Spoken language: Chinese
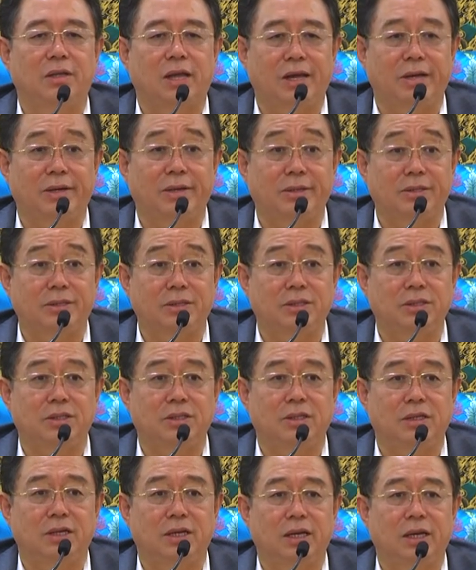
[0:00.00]
带着自
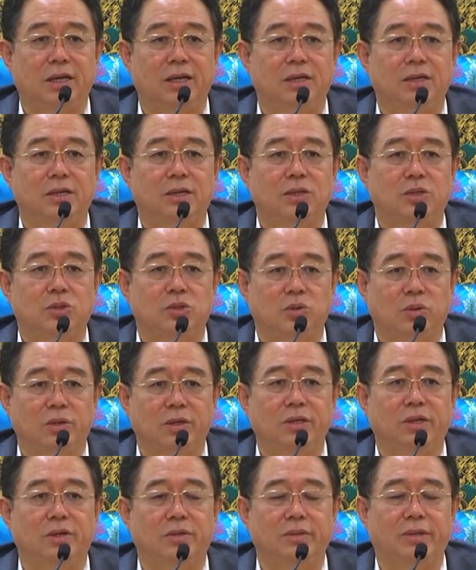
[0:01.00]
己的
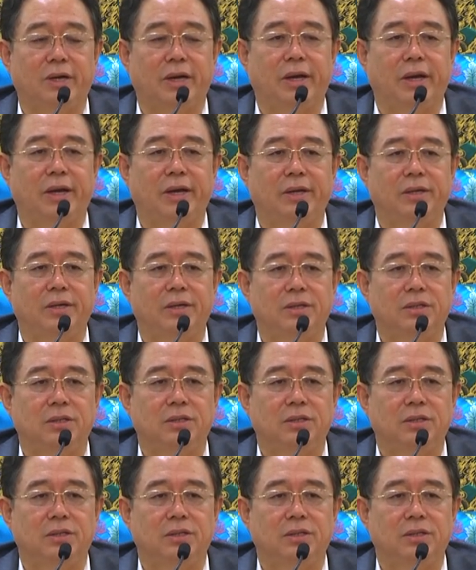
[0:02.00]
所有的